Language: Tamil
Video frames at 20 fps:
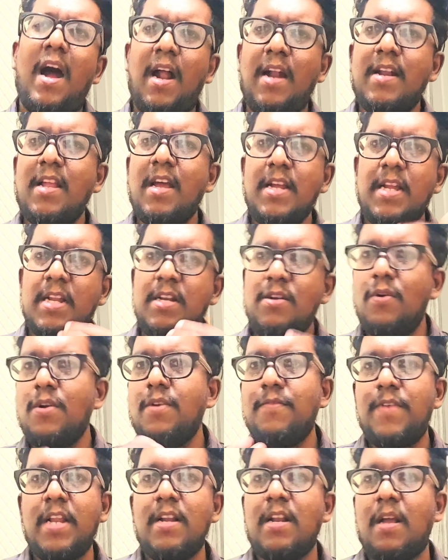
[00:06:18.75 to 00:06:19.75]
ஆனால்
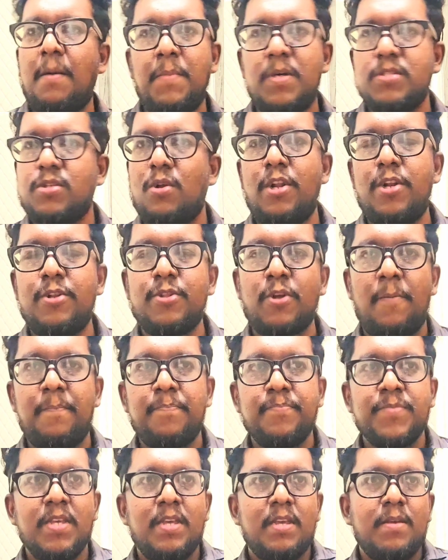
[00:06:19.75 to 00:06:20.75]
இன்னொரு வீடியோ நம்ம சொல்லியிருந்தோம்
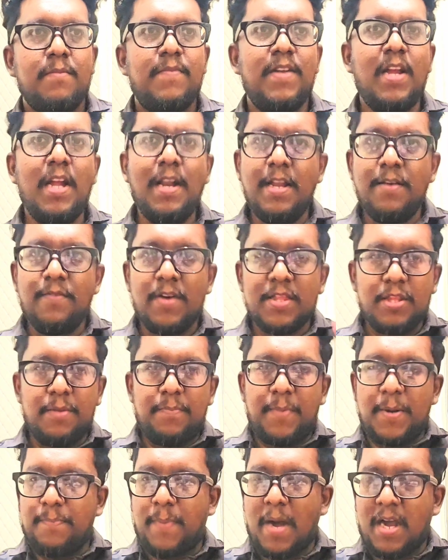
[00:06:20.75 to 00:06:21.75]
வீடு வந்து
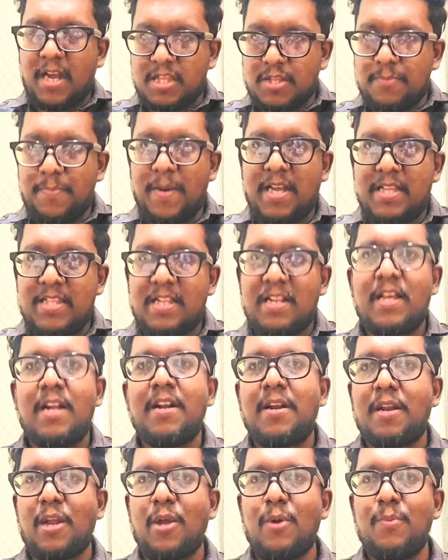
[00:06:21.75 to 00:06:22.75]
இப்படி பக்கத்து பக்கத்தில்
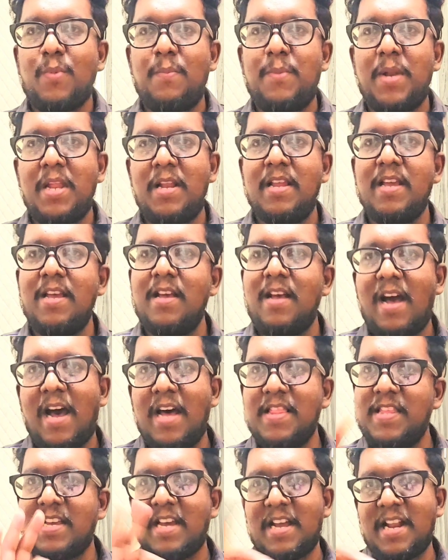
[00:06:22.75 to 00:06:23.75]
தான் நிறையும் அப்படின்னு
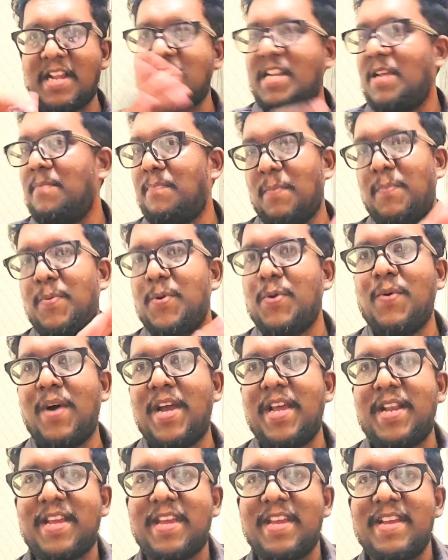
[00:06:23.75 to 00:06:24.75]
அது கரெக்டாக இப்போ ப்ரூவ்
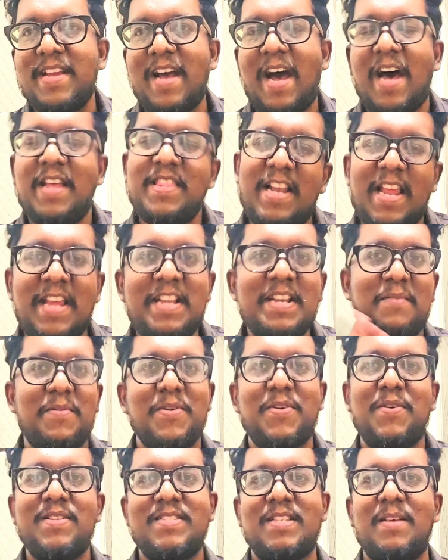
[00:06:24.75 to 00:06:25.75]
ஆயிருக்கு அதுலேயும்
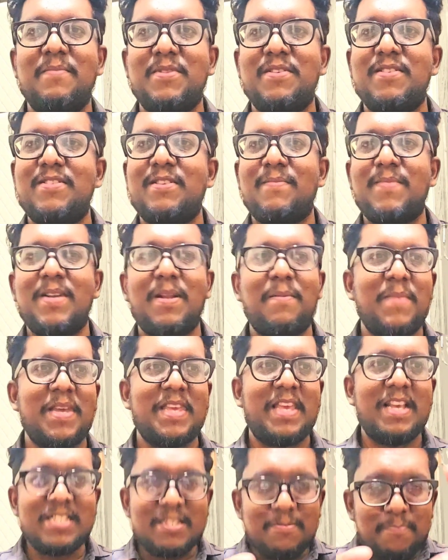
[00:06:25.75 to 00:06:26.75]
நமக்கு ஒரு சந்தோஷம் நம்ம
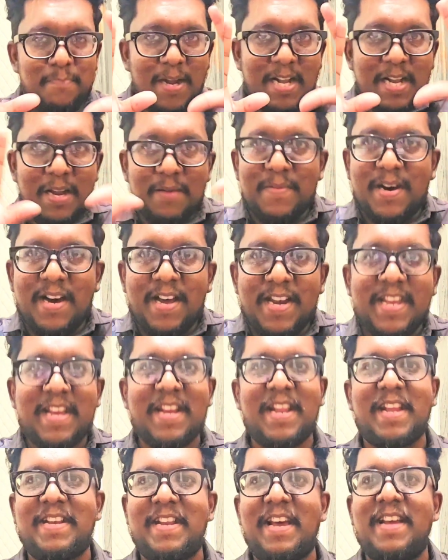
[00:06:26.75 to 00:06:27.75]
கெஸ் பண்ண மாதிரி
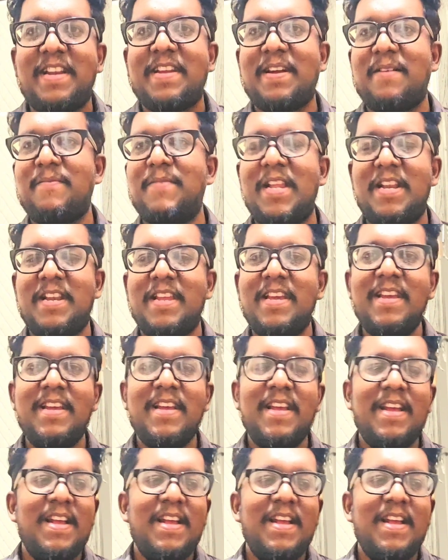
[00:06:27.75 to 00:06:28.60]
கரெக்டாக இருக்குது அப்படின்னு